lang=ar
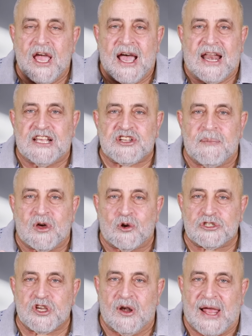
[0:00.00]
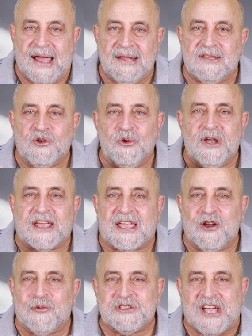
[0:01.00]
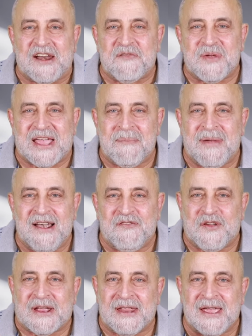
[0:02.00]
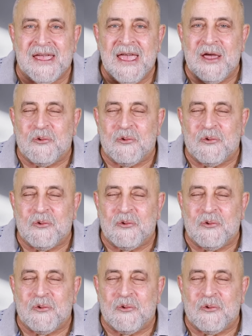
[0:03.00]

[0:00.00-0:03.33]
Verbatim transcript: علشان ما اروحش لحد يقول لي الكيلو مش عارف بكام الف جنيه